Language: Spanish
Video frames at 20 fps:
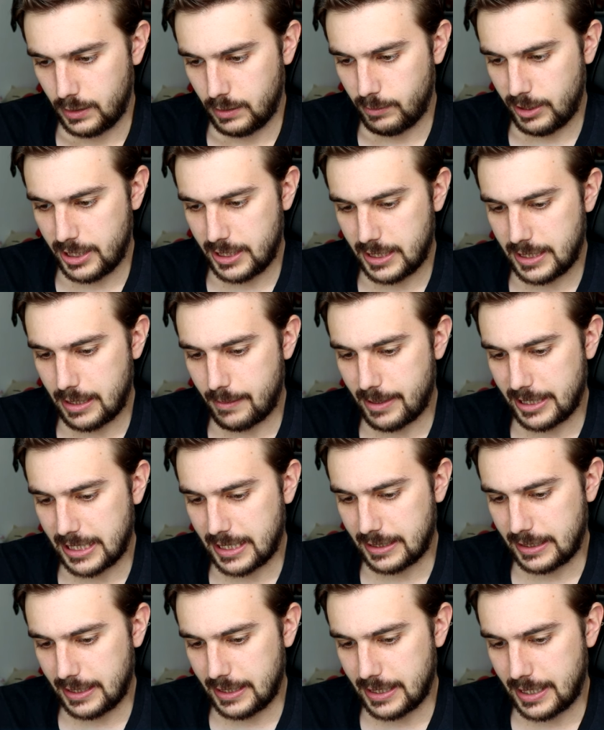Voy a intentar
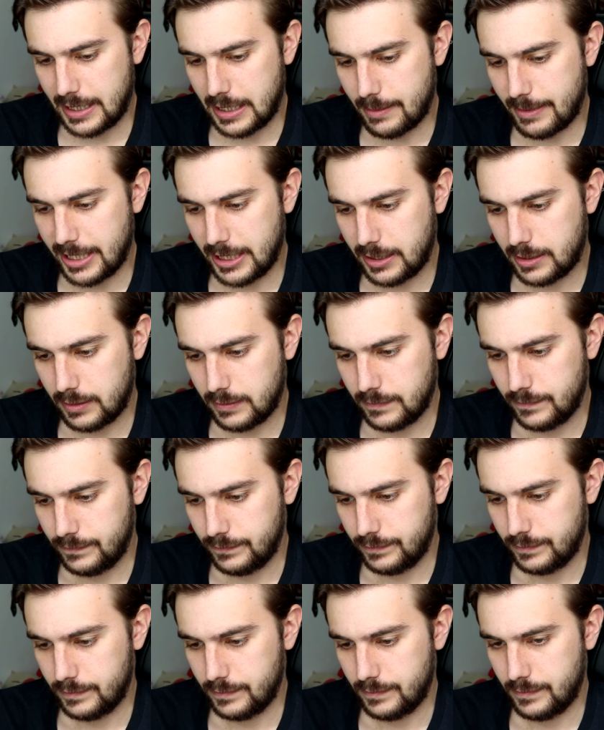matarte, ¿eh, Dynamite?
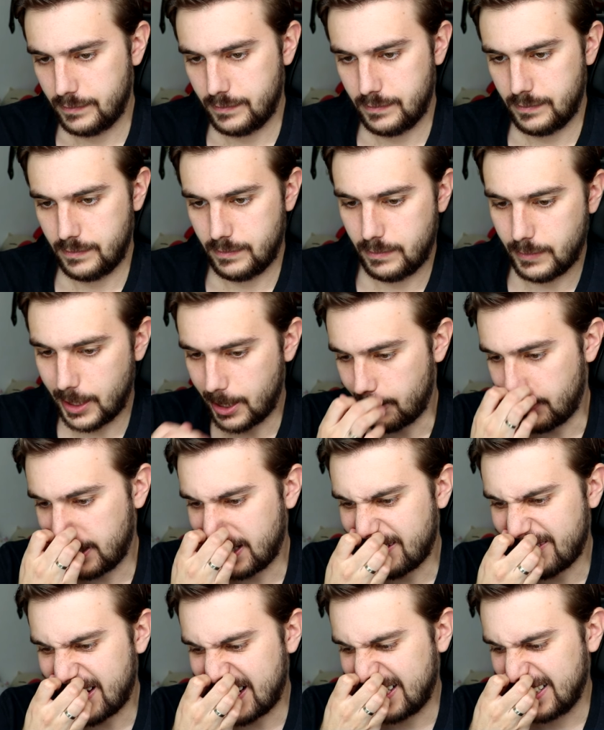Bueno,
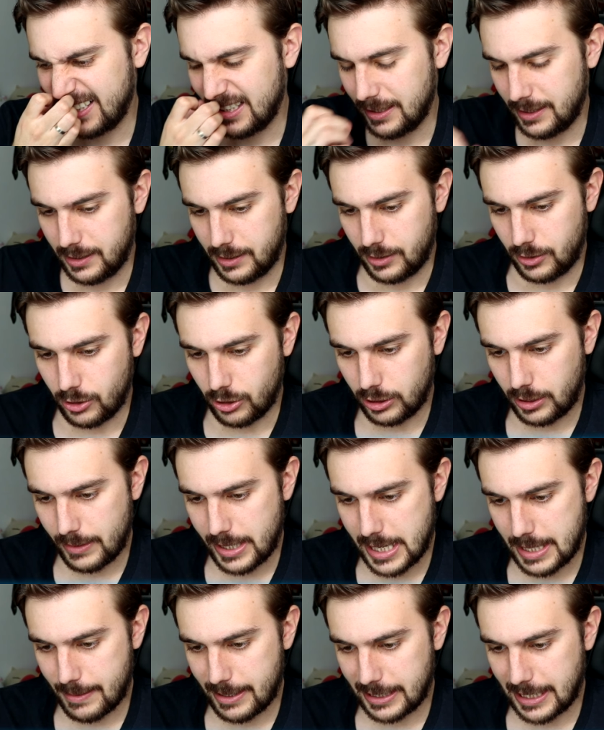venga, va. No te
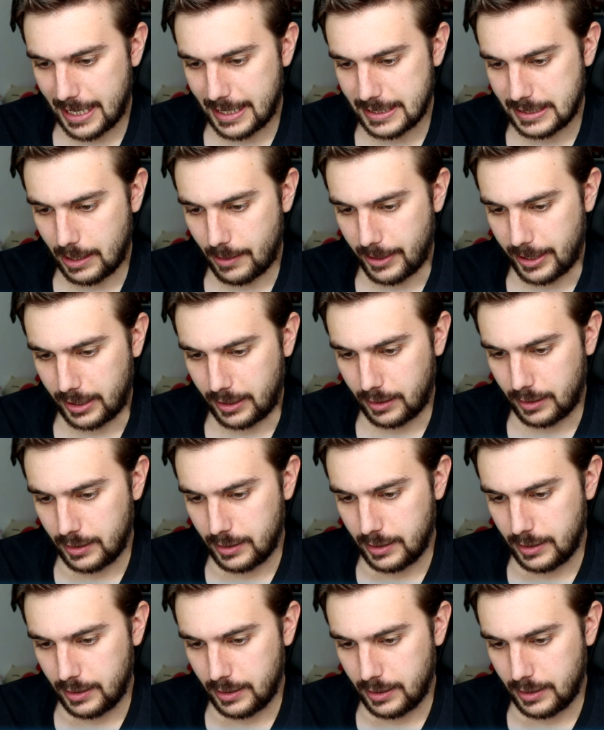voy a matar esta vez.